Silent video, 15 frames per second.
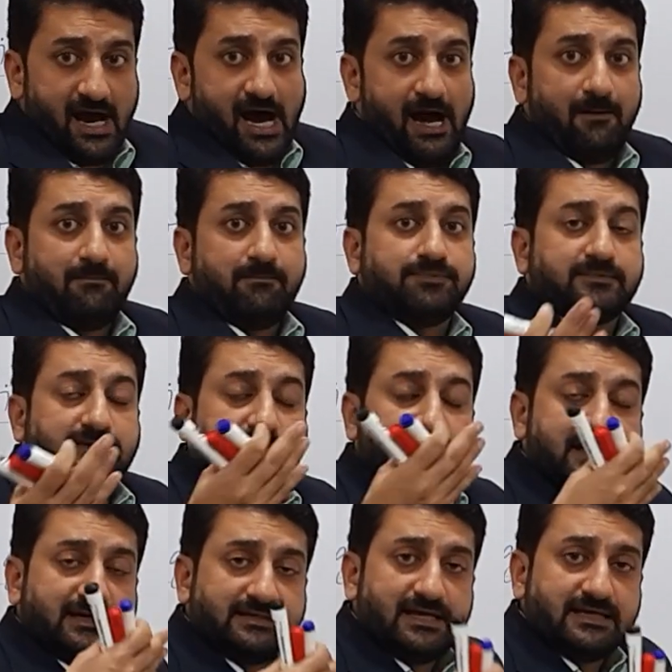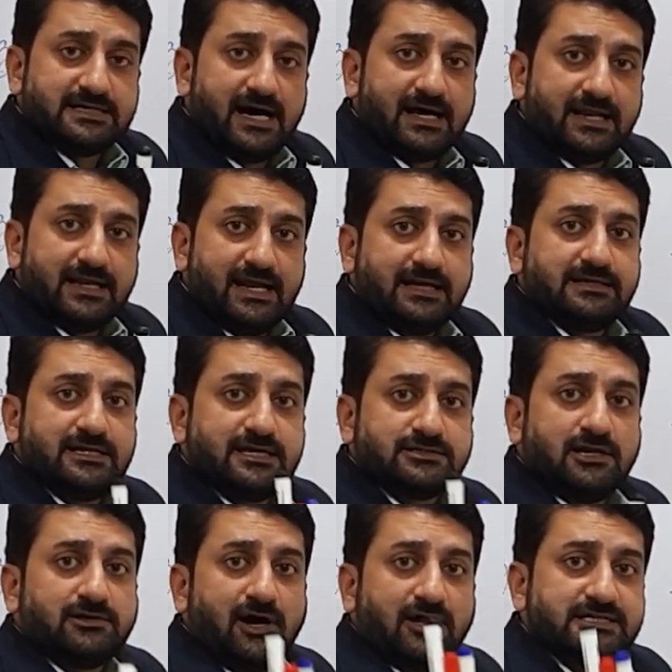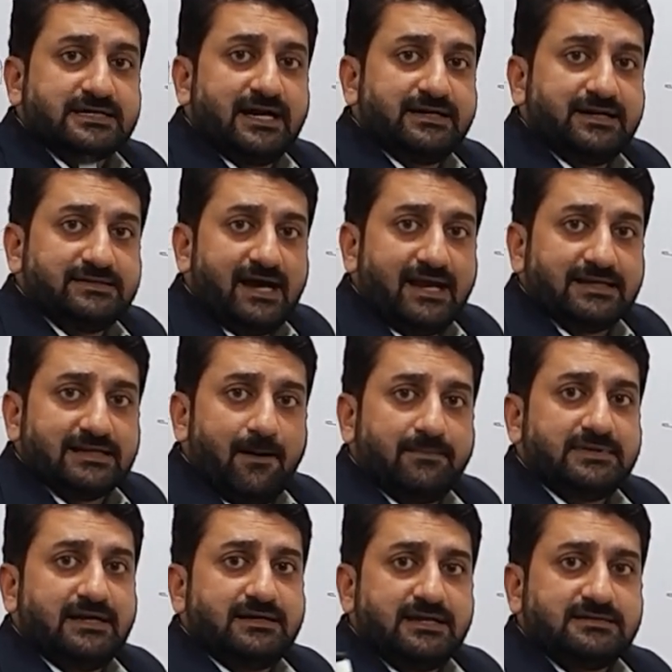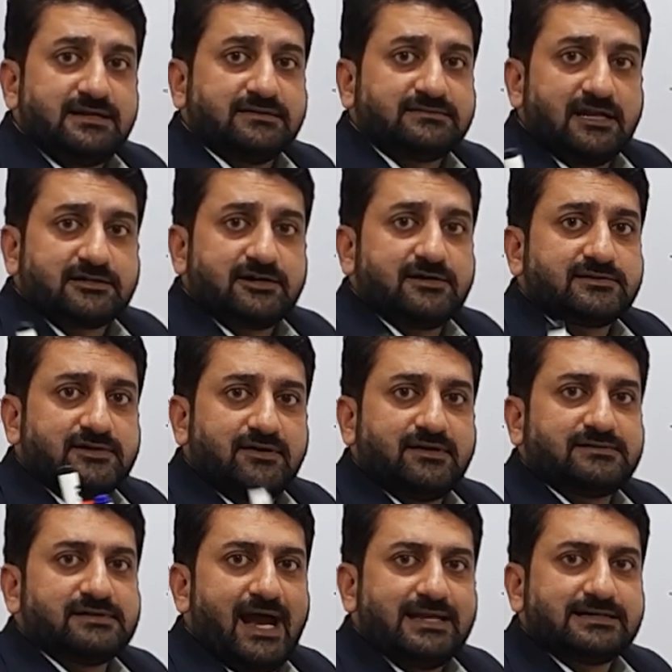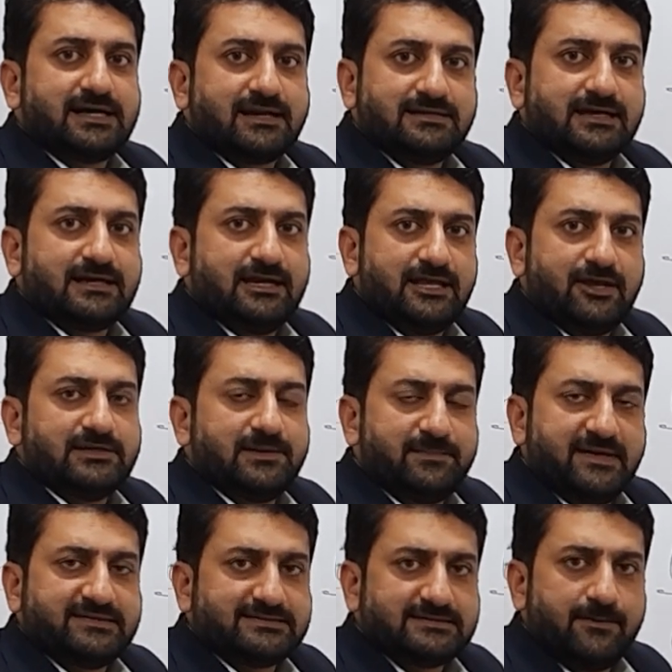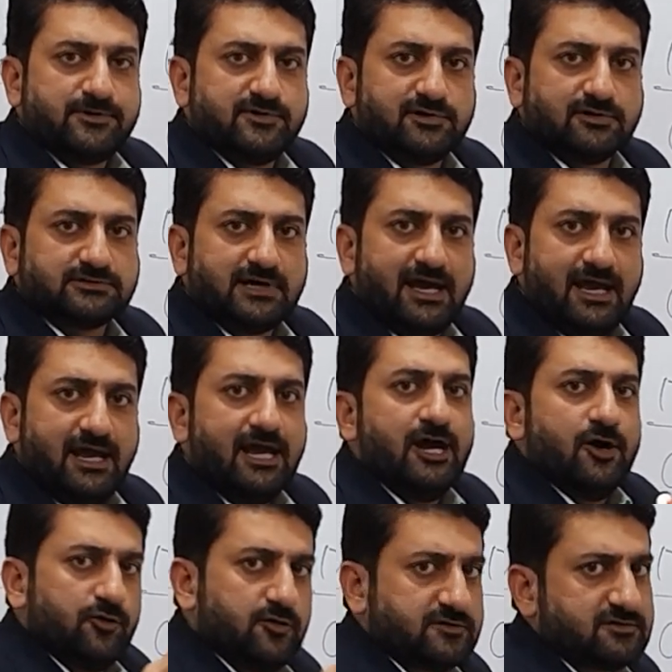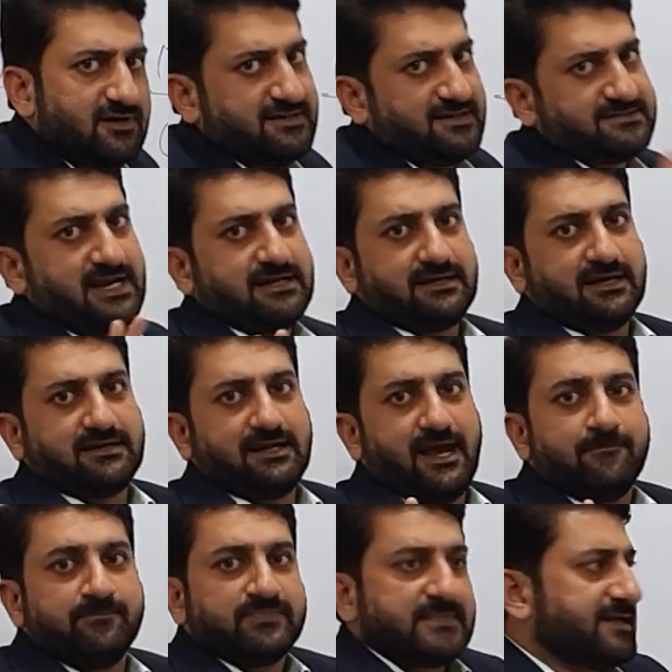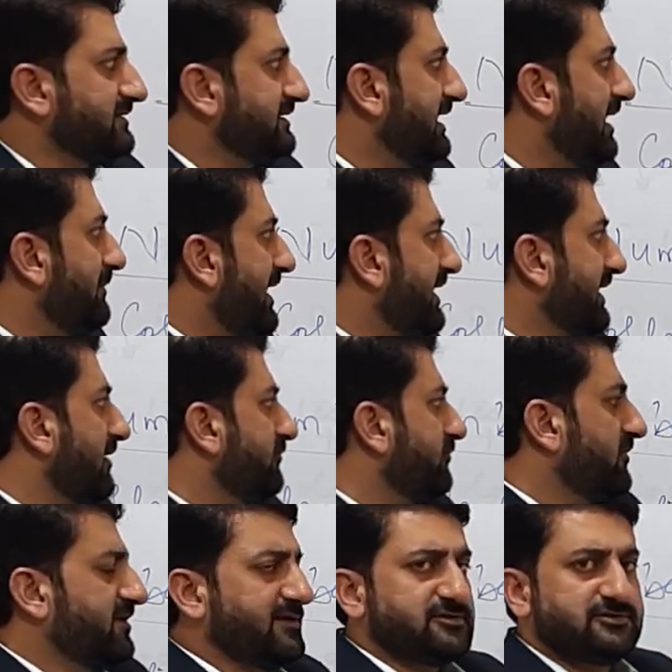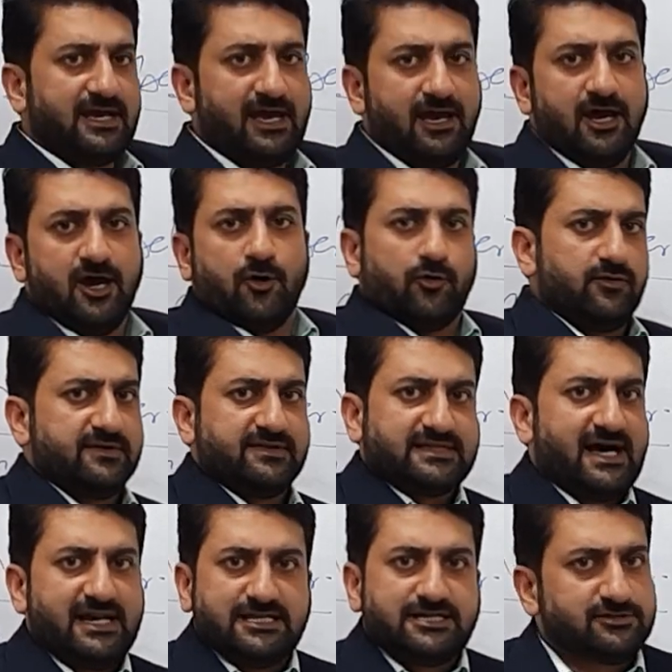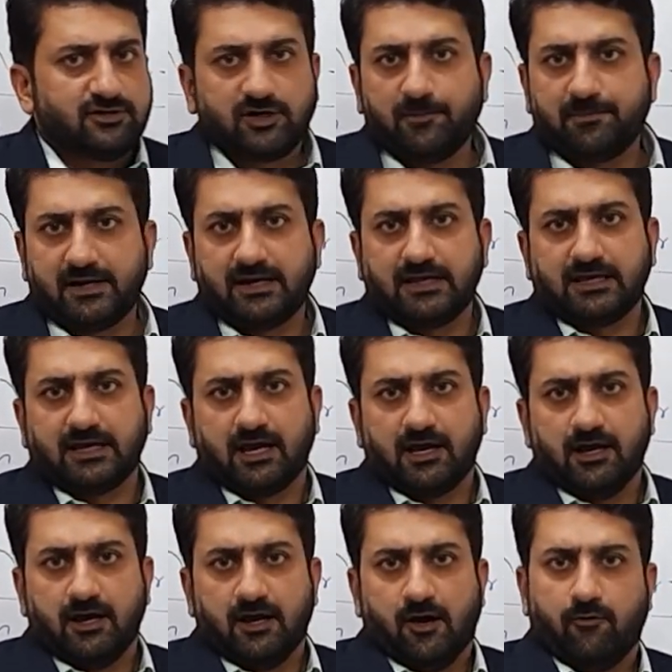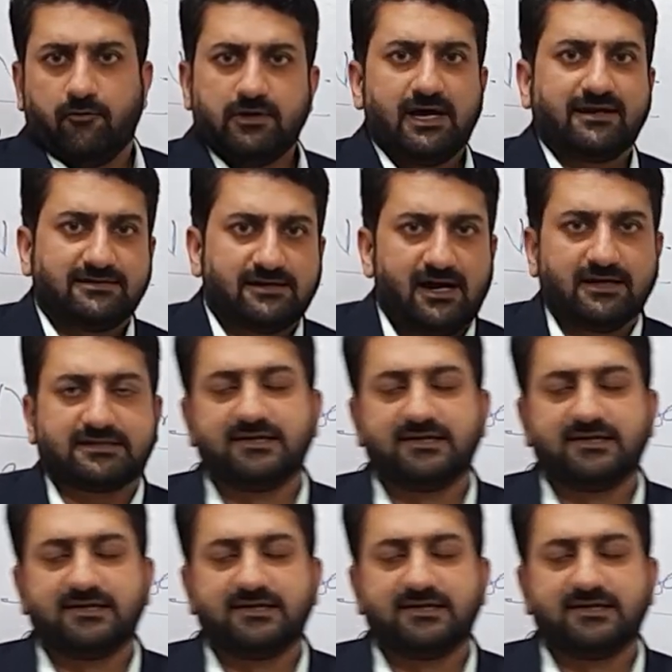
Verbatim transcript: हम सीखने जा रहे हैं डिजिटल लॉजिक एंड डिज़ाइन हमने डिजिटल सर्किट्स को डिज़ाइन करने के लिए नंबर सिस्टम यूज़ होता है उसको अंडरस्टैंड करना है इसलिए हमारा फोकस जो है उन सारी चीज़ों के ऊपर नहीं है we are not